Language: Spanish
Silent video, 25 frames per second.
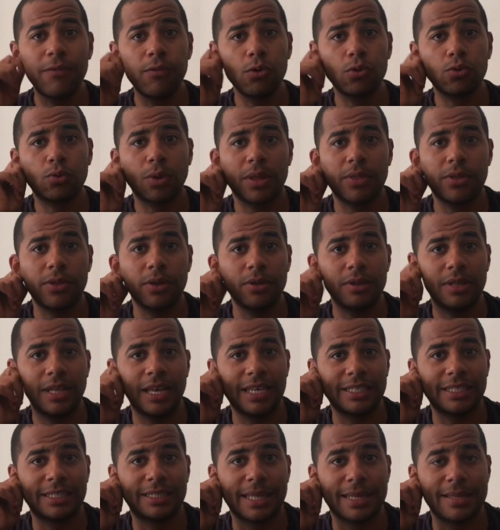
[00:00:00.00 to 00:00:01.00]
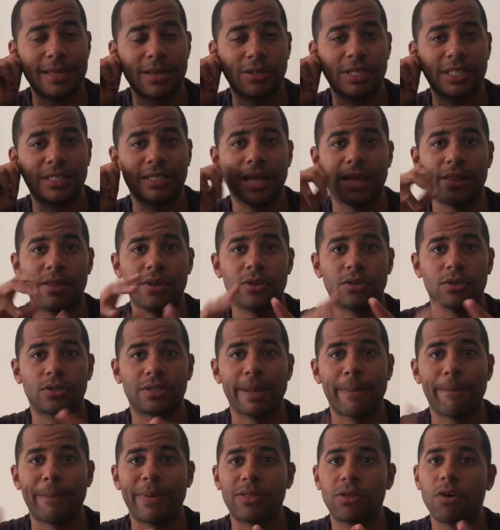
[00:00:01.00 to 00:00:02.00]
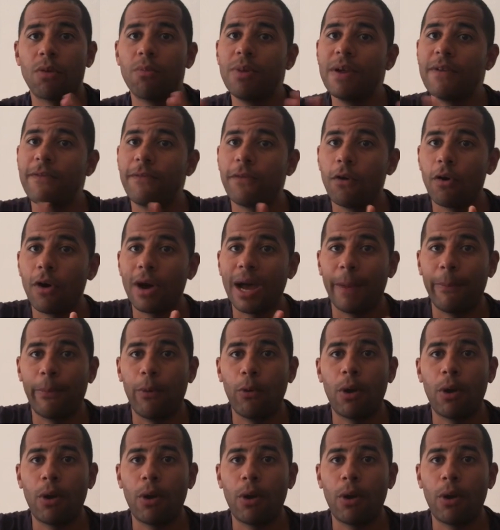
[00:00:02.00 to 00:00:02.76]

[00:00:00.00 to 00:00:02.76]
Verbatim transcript: fluctuación de asistencia a los estadios empezó muy floja,